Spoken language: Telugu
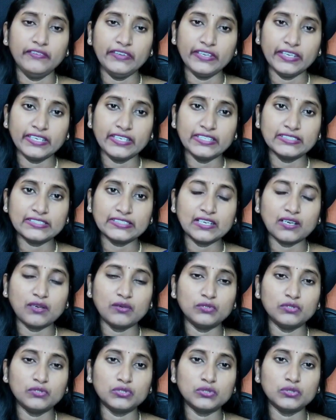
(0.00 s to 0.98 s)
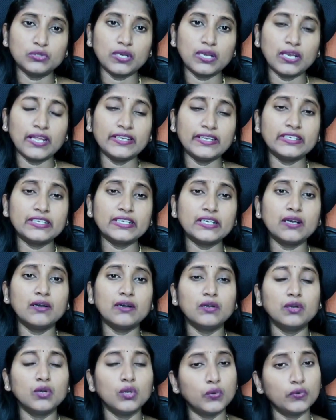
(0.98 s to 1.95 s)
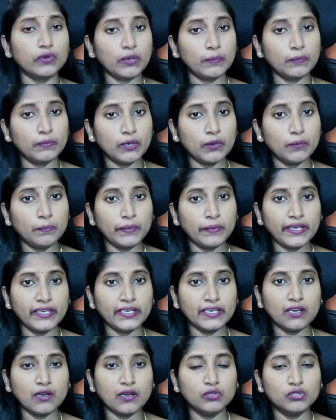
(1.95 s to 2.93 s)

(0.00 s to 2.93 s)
వీక్నెస్ కావచ్చు లైట్గా లోవర్ అబ్డామ్ పెయిన్